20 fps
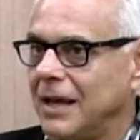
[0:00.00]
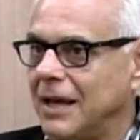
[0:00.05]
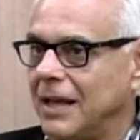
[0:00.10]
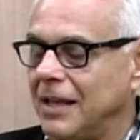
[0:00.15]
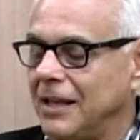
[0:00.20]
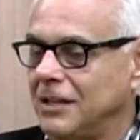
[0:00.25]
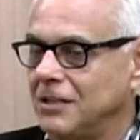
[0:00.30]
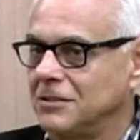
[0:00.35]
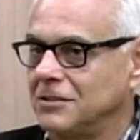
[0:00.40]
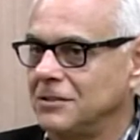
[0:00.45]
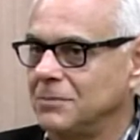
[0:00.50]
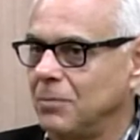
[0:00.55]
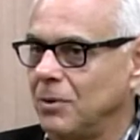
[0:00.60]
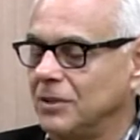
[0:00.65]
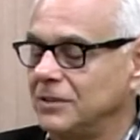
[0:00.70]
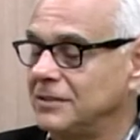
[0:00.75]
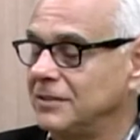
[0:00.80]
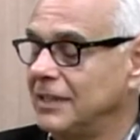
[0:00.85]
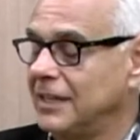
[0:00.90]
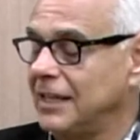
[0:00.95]
é, a gente
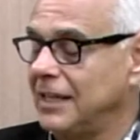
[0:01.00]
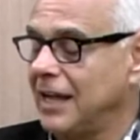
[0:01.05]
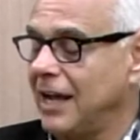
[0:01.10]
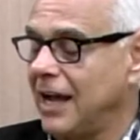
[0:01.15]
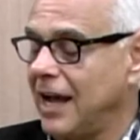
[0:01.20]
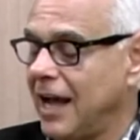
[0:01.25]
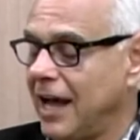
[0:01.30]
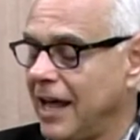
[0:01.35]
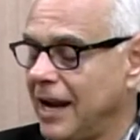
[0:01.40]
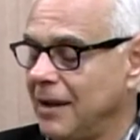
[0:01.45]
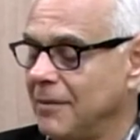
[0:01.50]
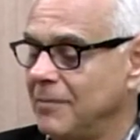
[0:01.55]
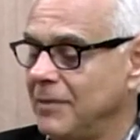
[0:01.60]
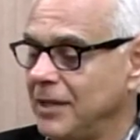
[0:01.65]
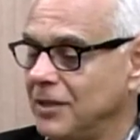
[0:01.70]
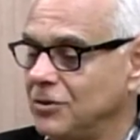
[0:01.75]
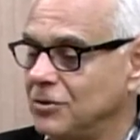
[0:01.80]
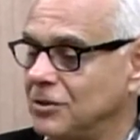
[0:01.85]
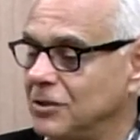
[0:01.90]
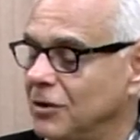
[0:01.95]
pode dizer que
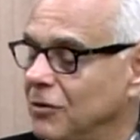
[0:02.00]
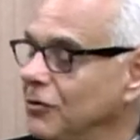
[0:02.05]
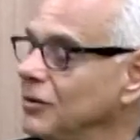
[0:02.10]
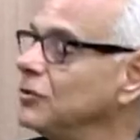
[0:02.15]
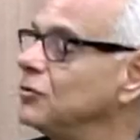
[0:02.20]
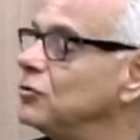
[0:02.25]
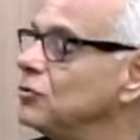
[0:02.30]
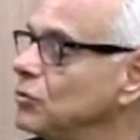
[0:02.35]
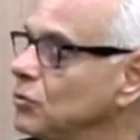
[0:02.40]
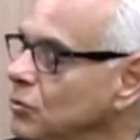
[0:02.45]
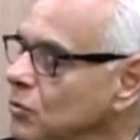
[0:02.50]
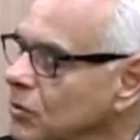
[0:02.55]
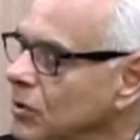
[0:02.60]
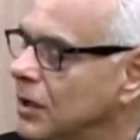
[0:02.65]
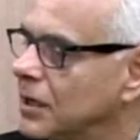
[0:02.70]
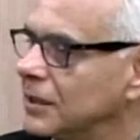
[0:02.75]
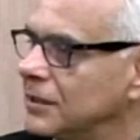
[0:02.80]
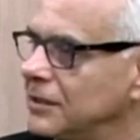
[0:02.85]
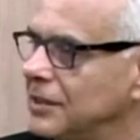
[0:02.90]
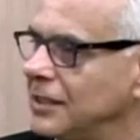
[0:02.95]
raramente, talvez
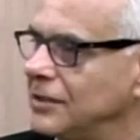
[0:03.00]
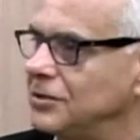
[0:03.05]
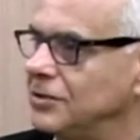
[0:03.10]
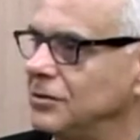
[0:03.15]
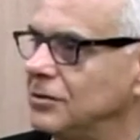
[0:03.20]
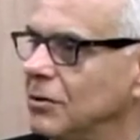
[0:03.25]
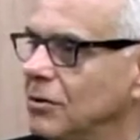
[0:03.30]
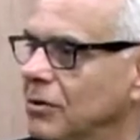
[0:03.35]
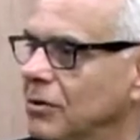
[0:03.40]
nunca, tenha tido